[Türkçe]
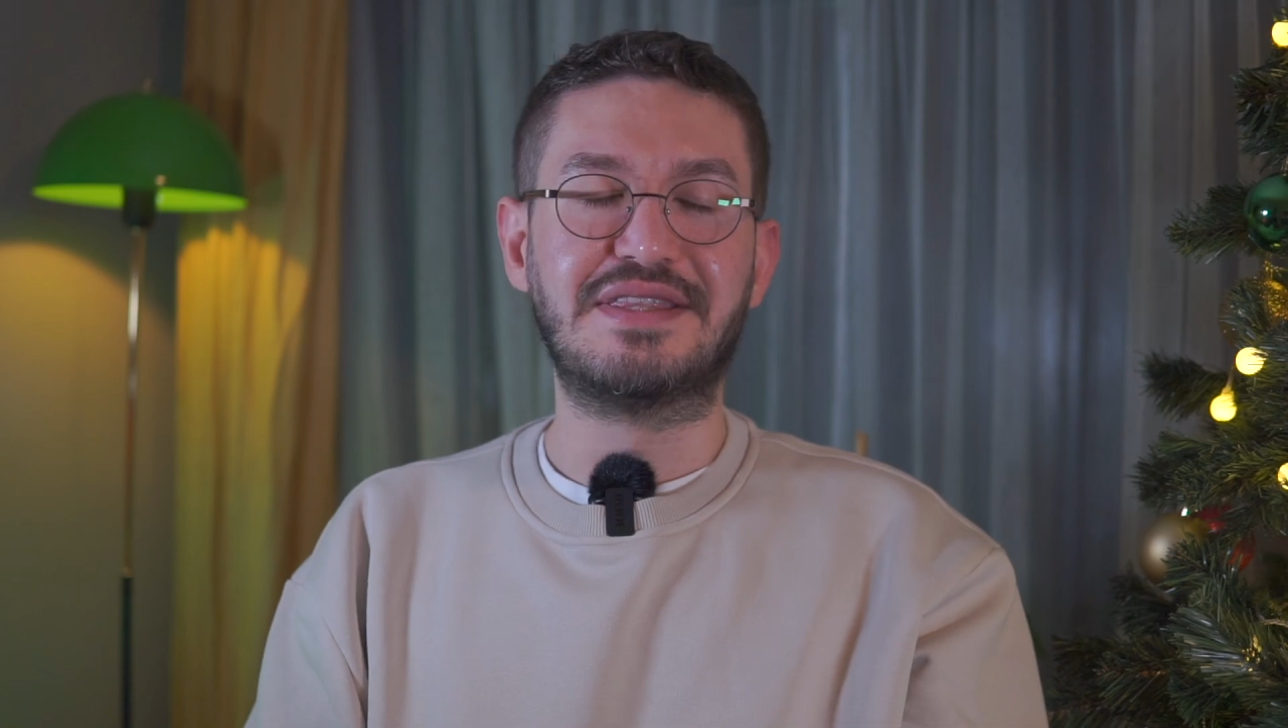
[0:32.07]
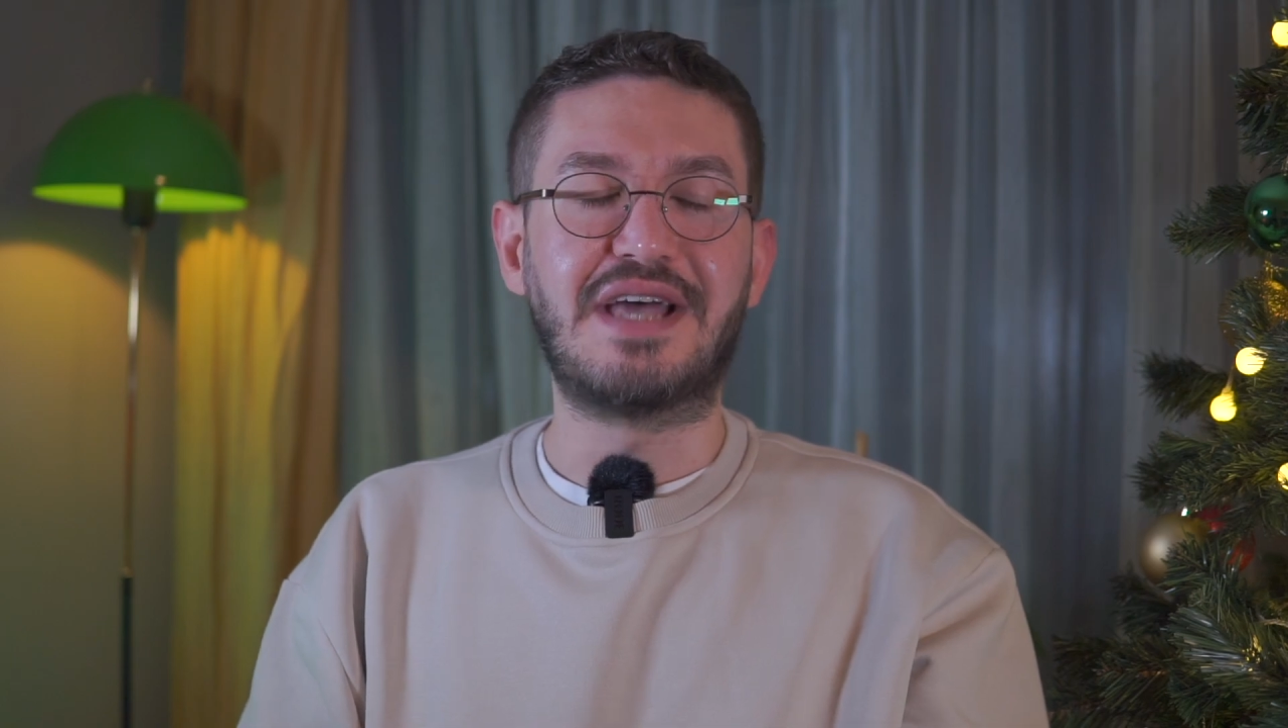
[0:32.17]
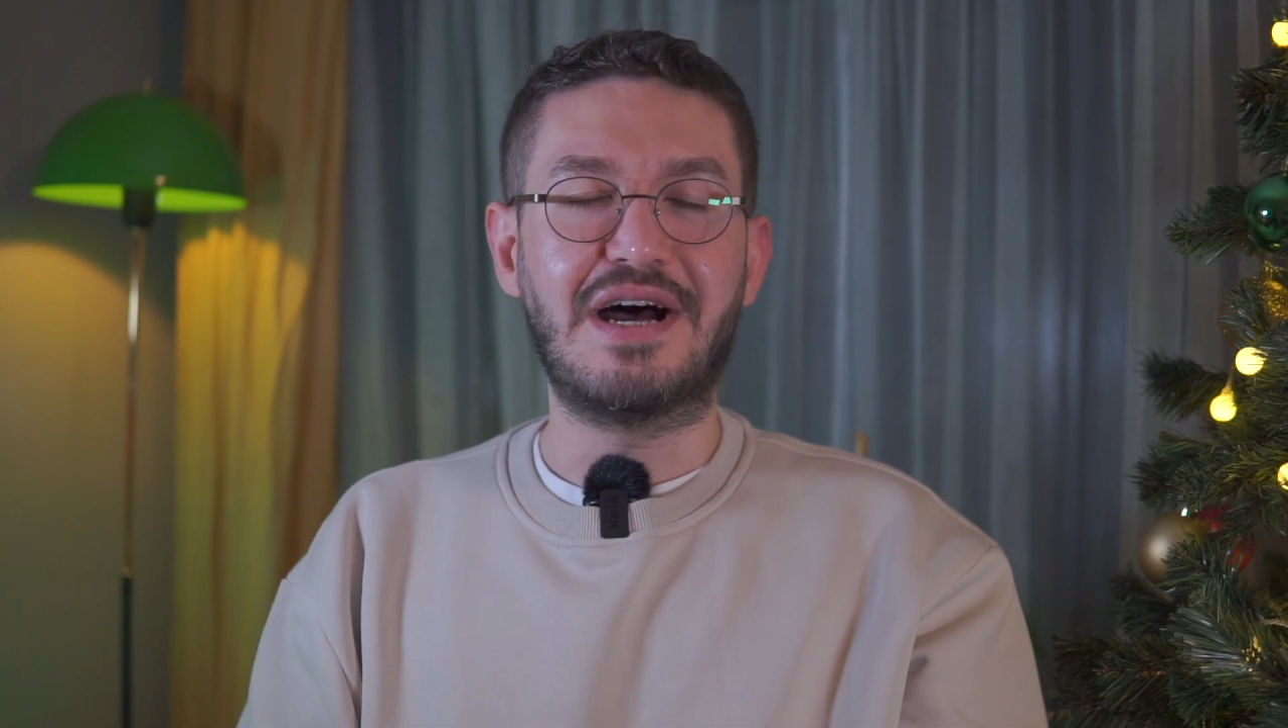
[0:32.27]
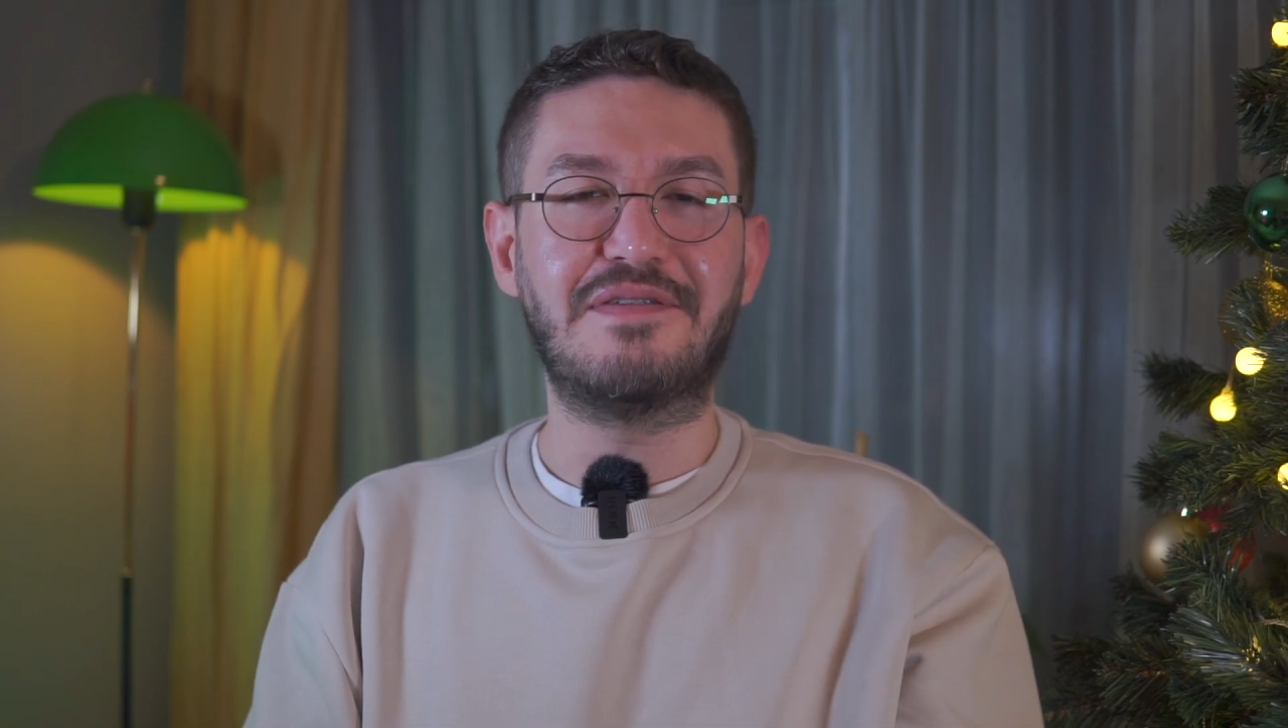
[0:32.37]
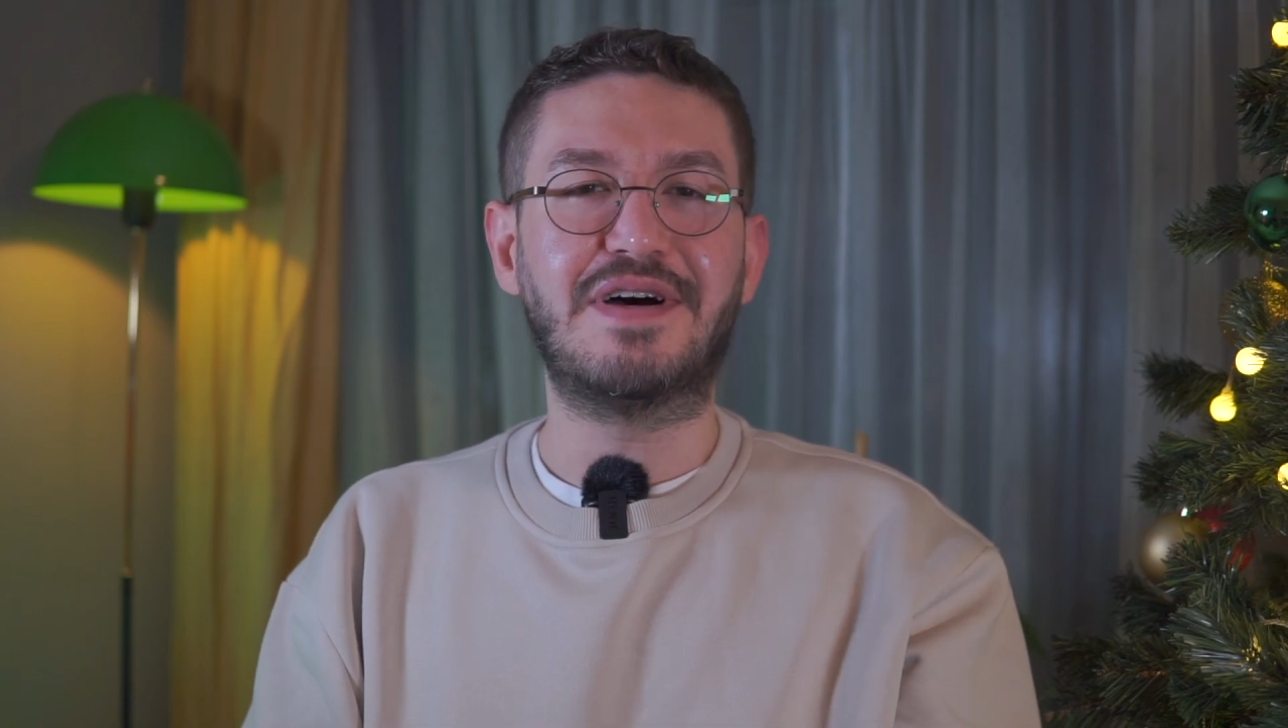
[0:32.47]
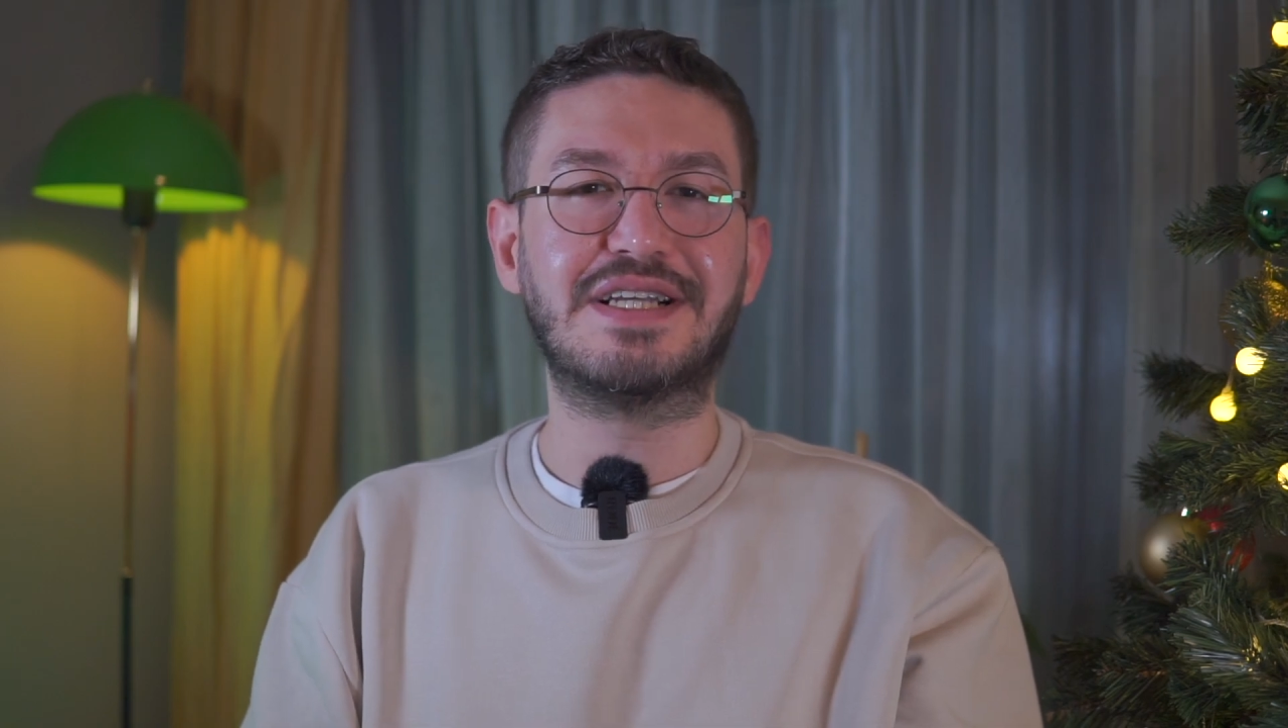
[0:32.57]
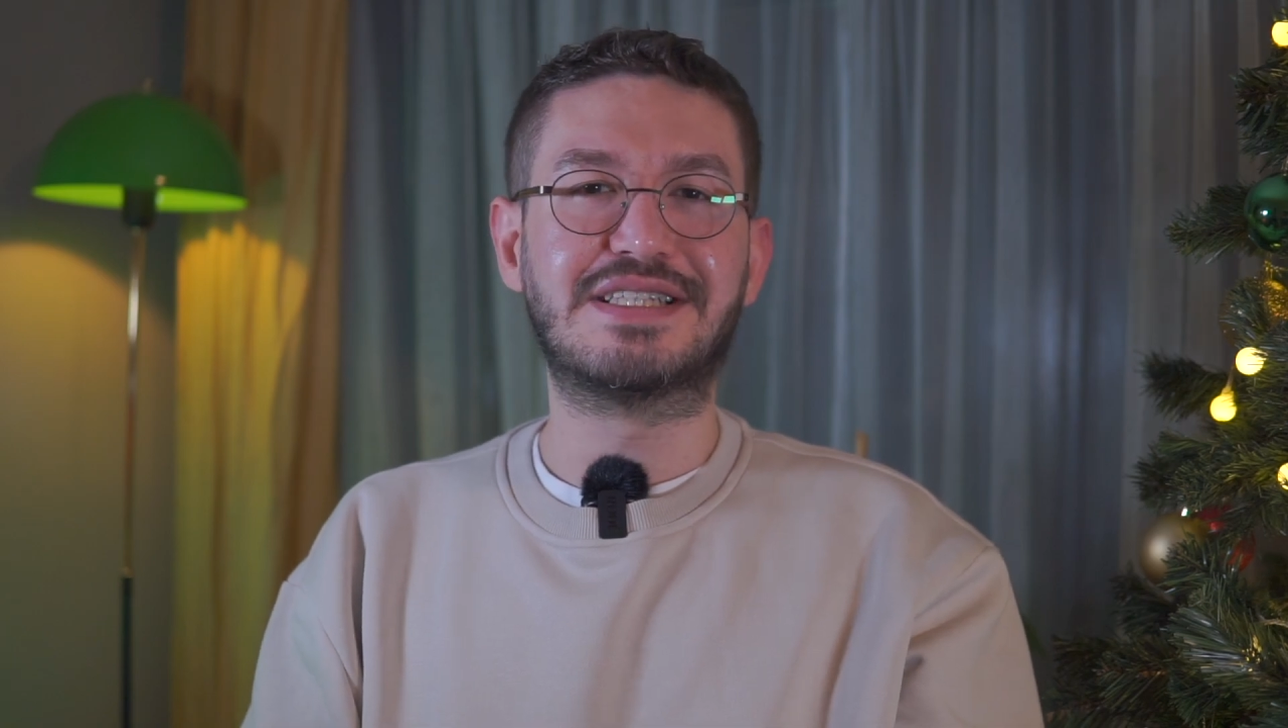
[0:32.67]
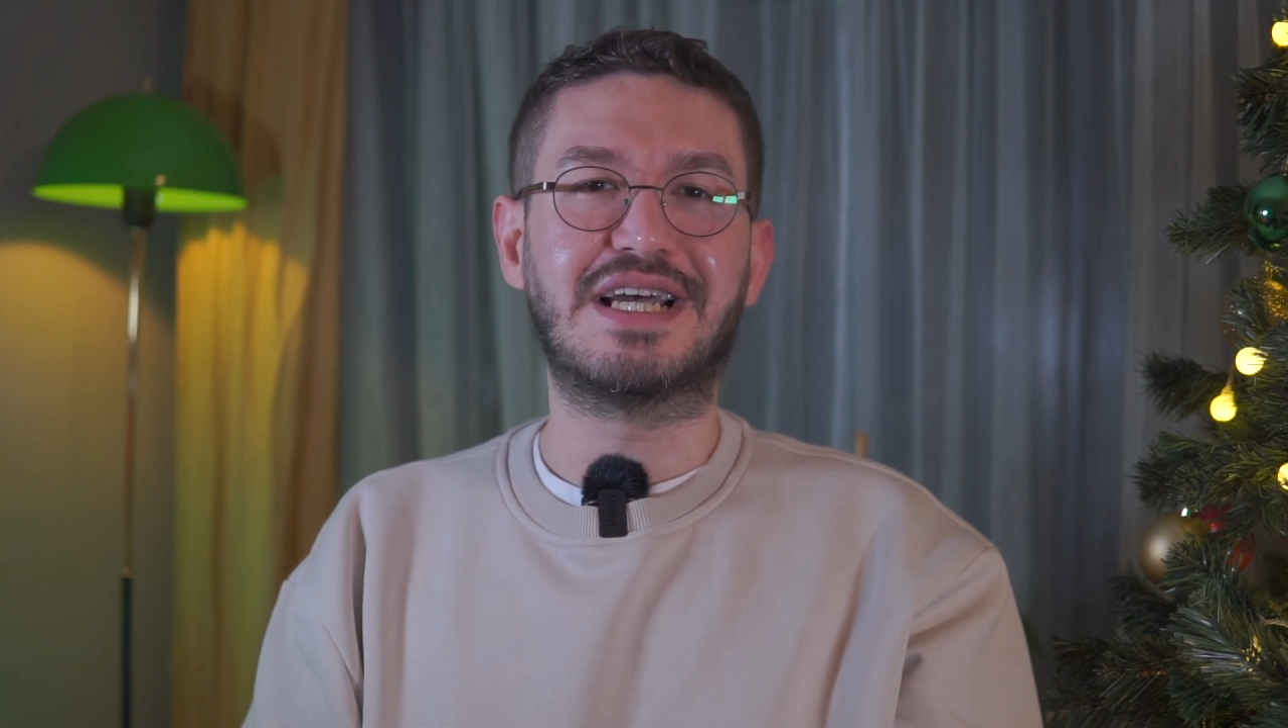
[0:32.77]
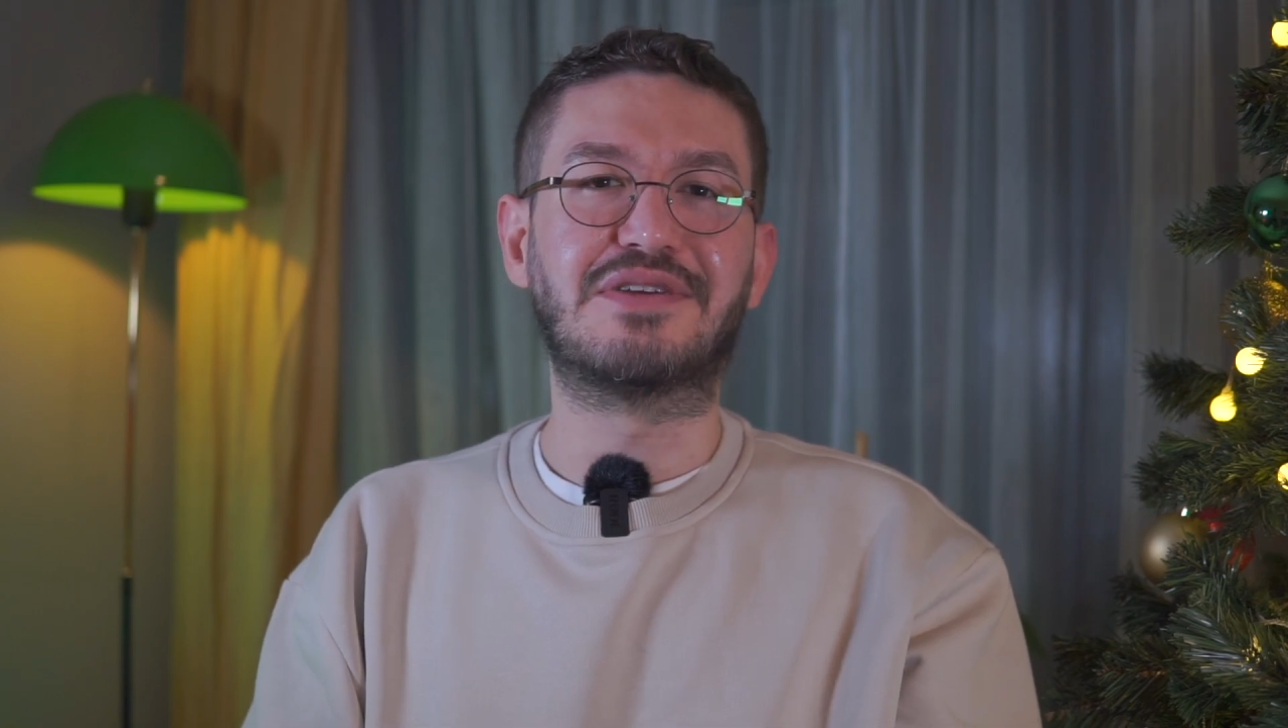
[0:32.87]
Daha fazla